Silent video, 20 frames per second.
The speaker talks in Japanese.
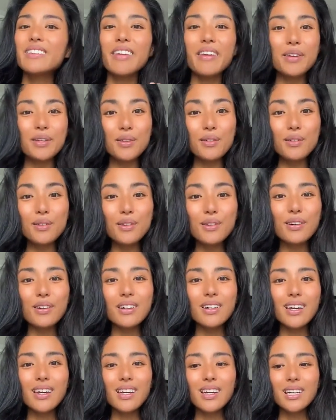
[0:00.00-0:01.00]
てい
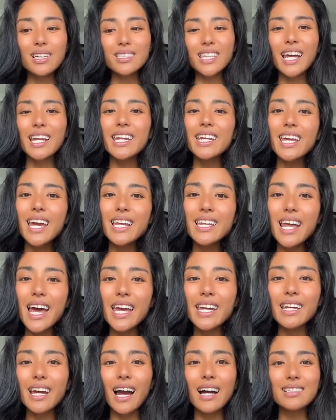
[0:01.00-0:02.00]
う、さりげな
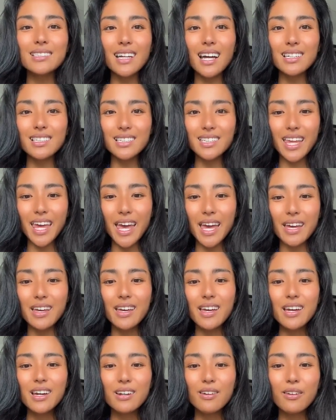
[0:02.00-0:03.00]
い感覚で、